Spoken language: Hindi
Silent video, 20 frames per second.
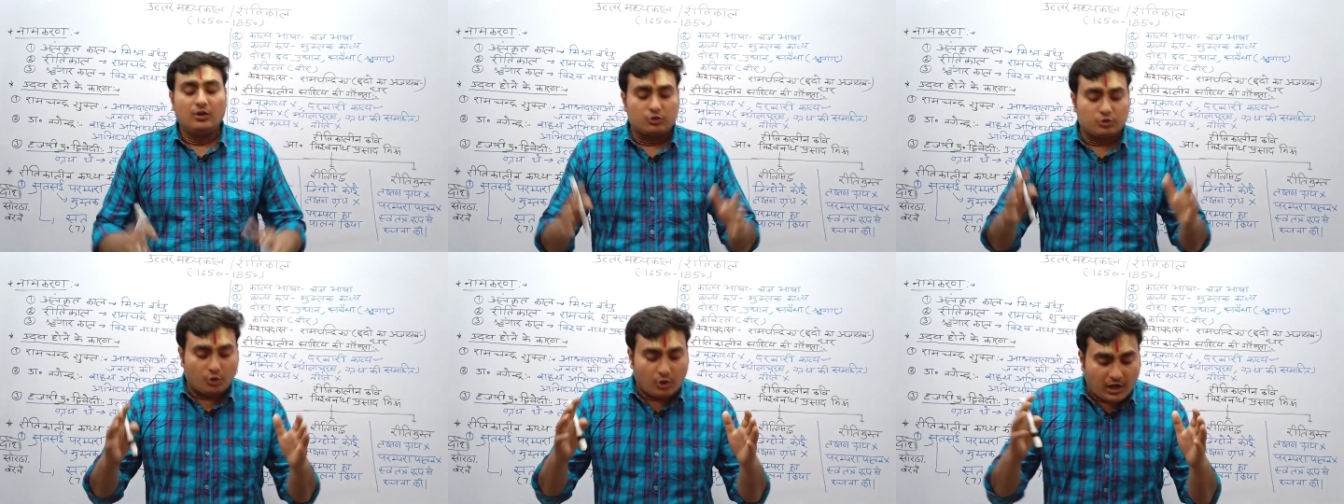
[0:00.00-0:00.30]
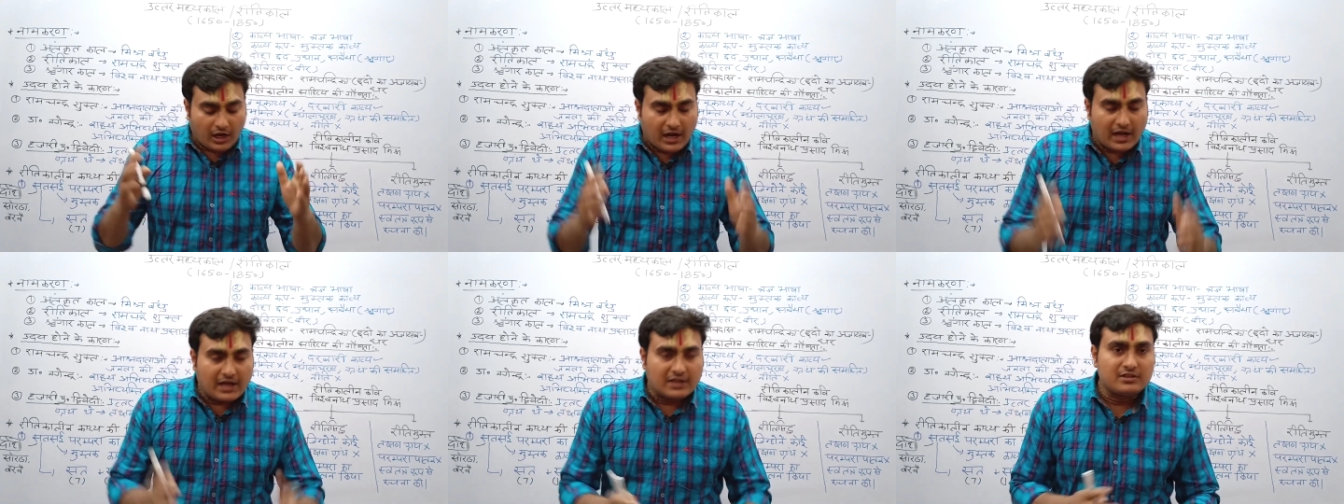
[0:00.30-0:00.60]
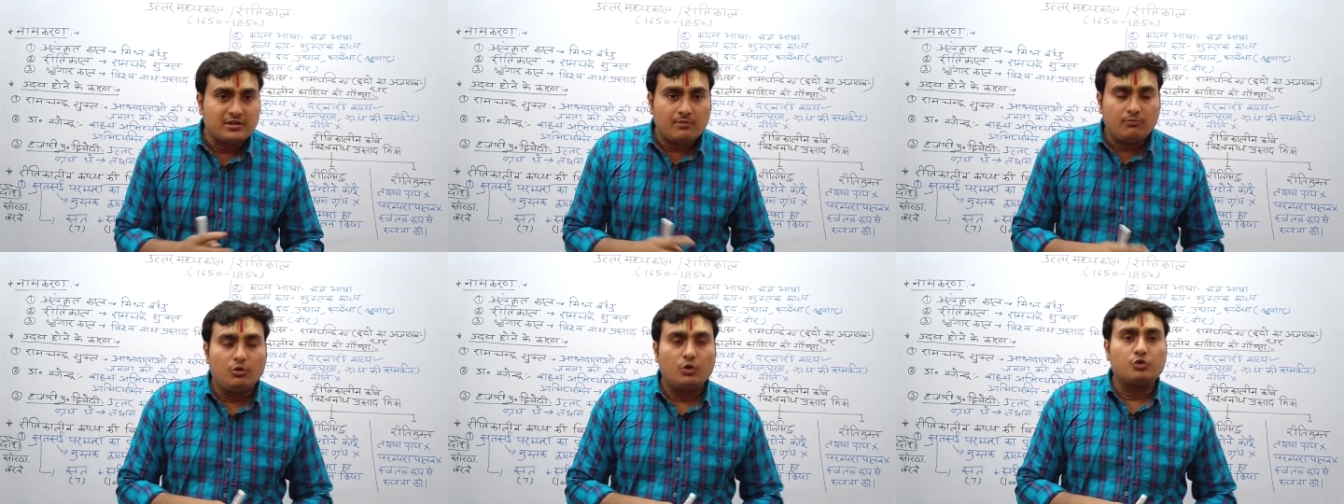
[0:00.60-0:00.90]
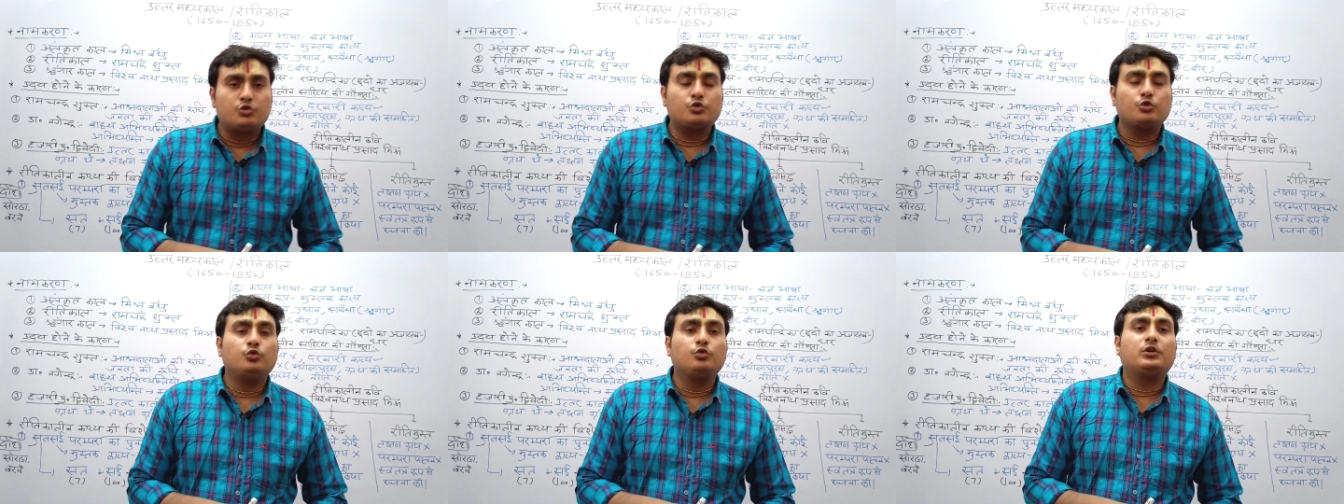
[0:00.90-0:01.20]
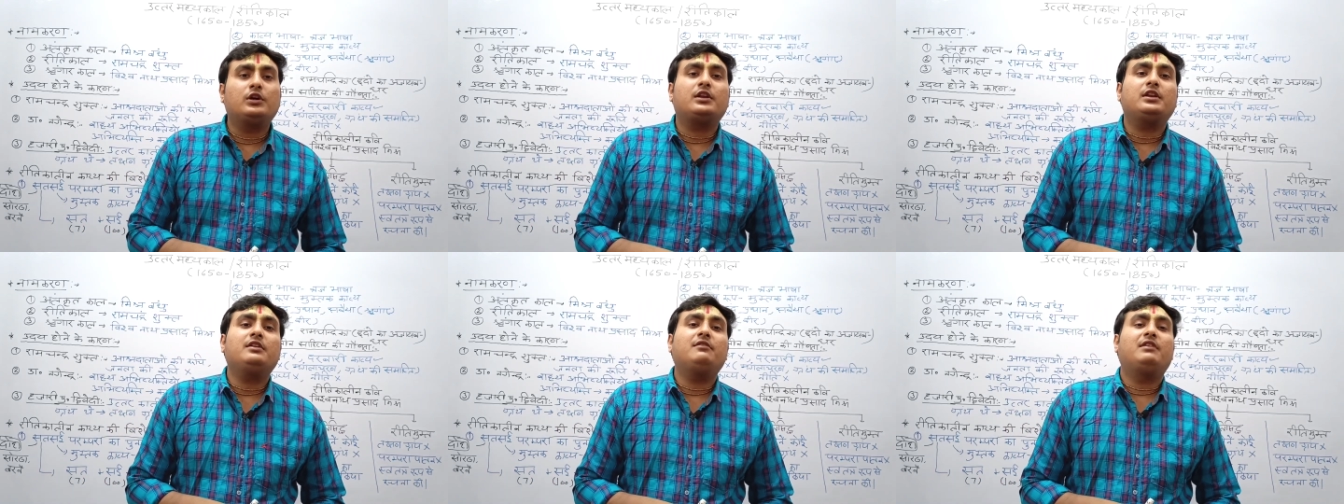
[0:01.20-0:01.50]
तो आज हम लोग शुरू
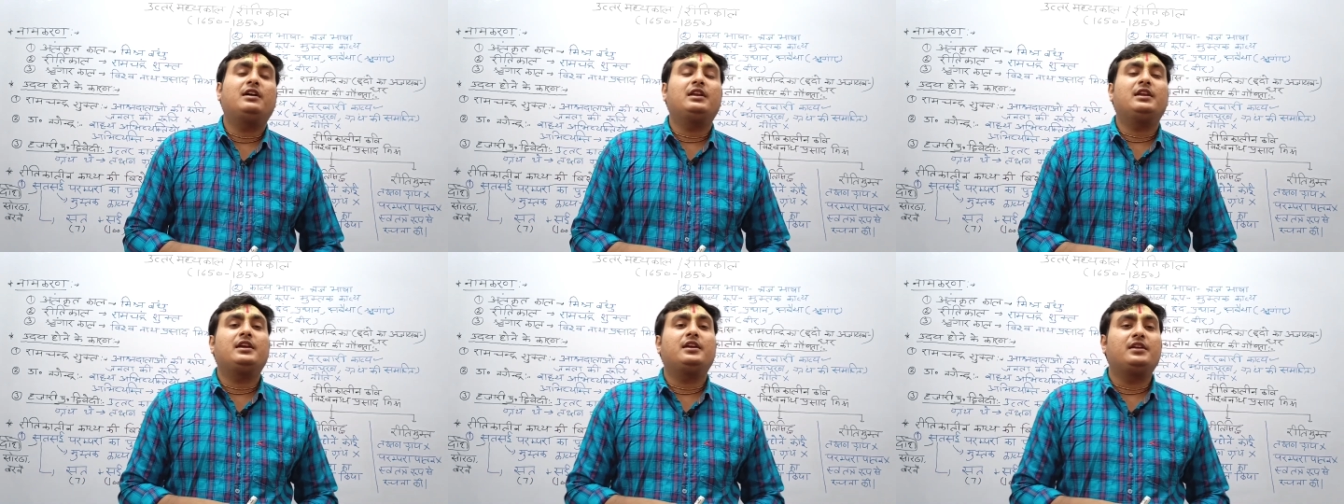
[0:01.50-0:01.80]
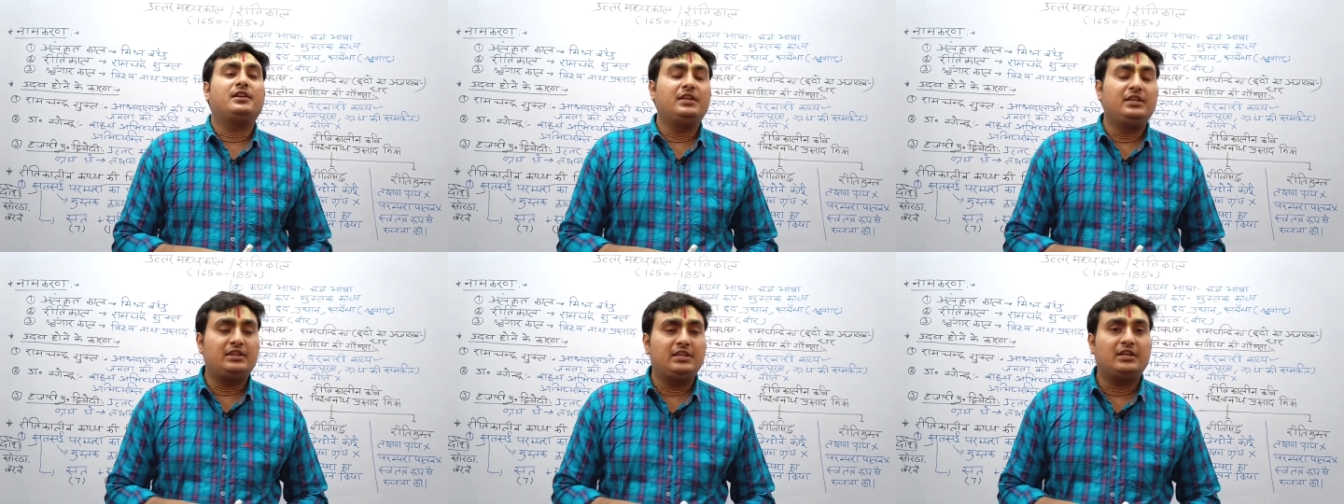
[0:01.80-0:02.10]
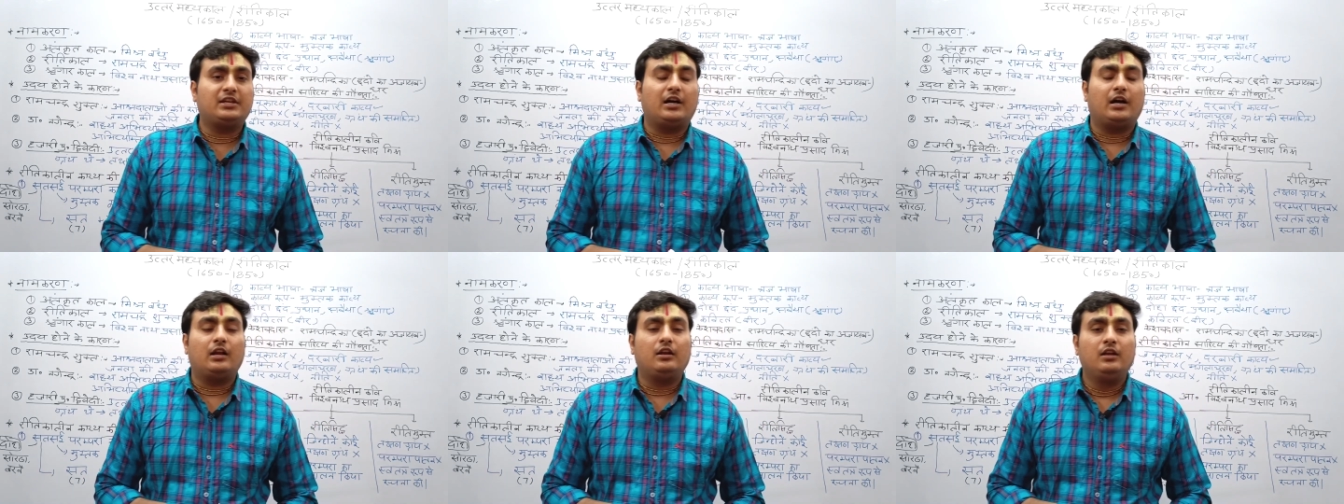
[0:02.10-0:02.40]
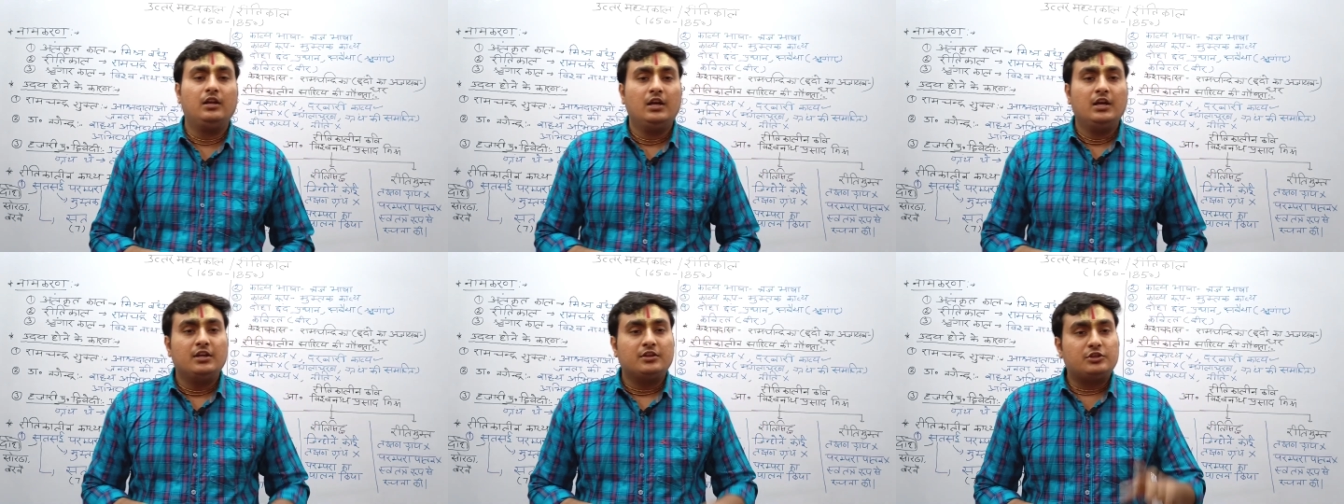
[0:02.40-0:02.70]
करने वाले हैं रीतिकाल